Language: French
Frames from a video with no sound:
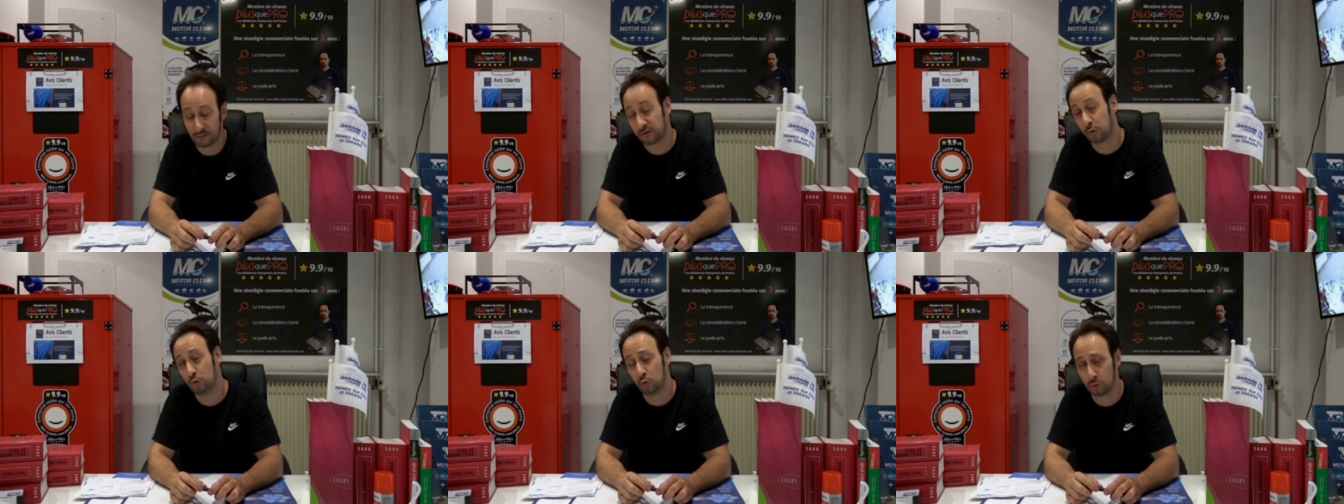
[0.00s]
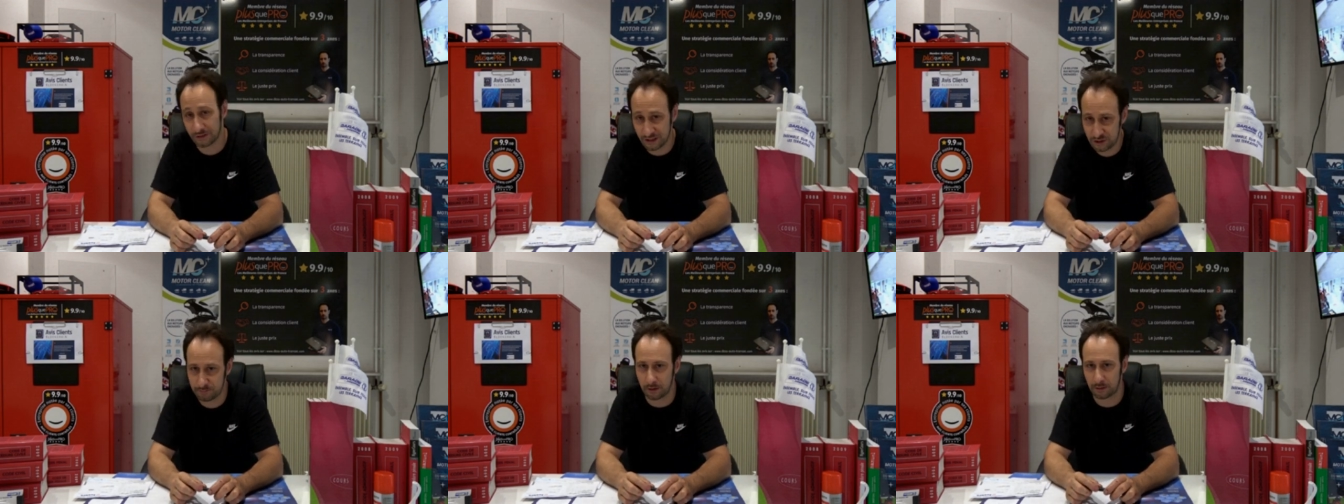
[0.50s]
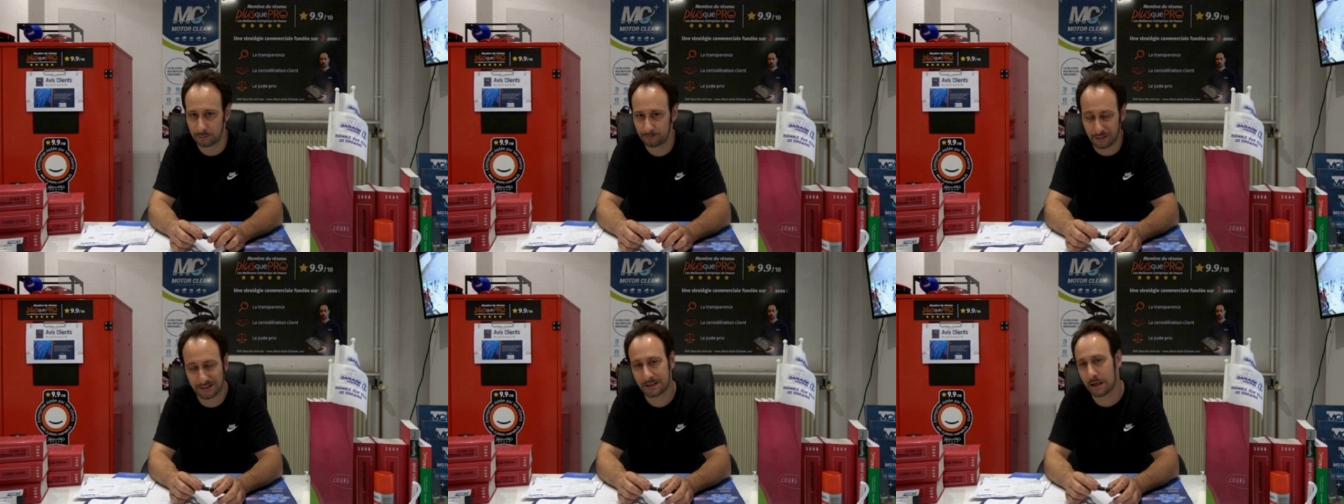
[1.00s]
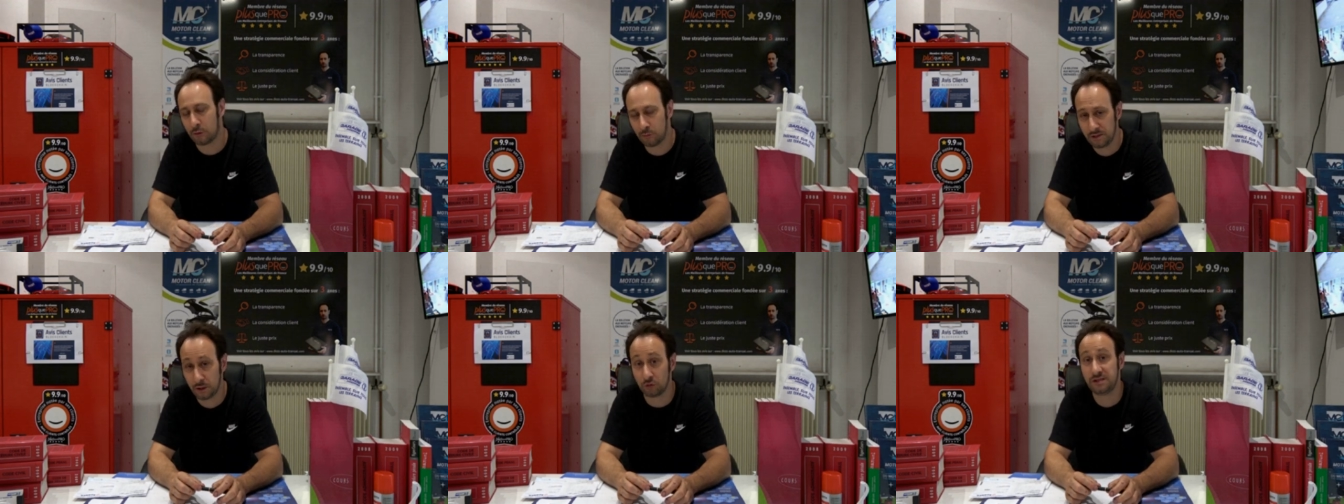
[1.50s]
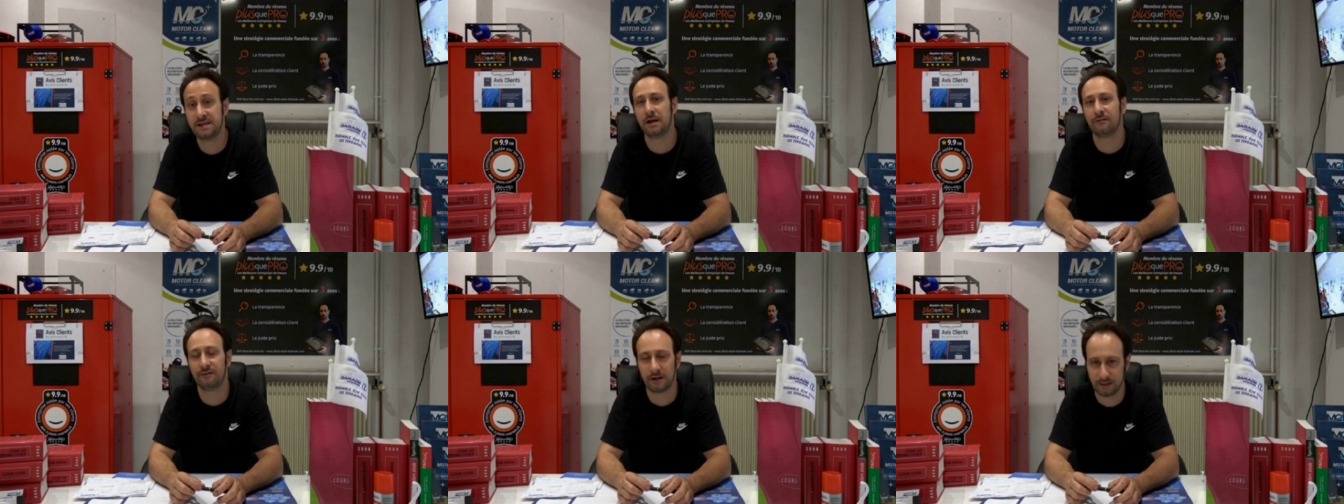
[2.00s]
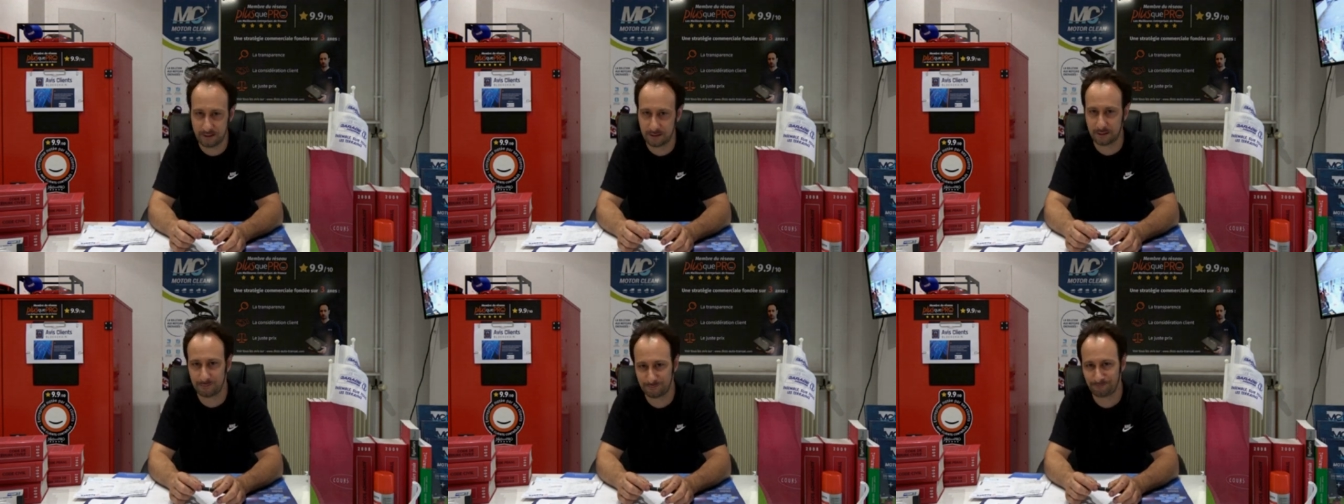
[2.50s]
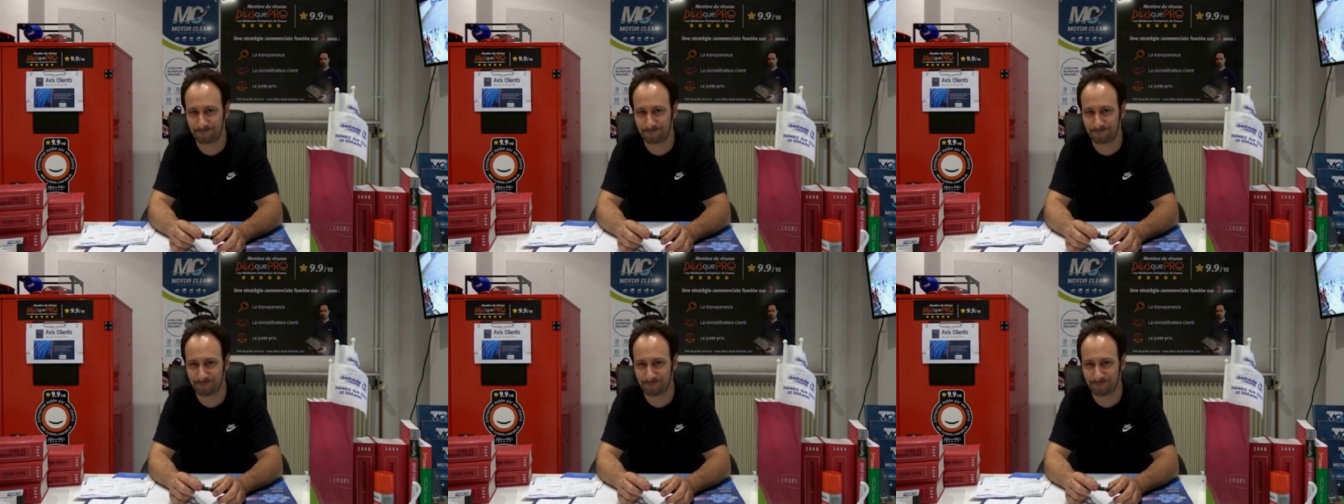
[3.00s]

Parce que nous on triche pas, pas calomnie, on dit la vérité.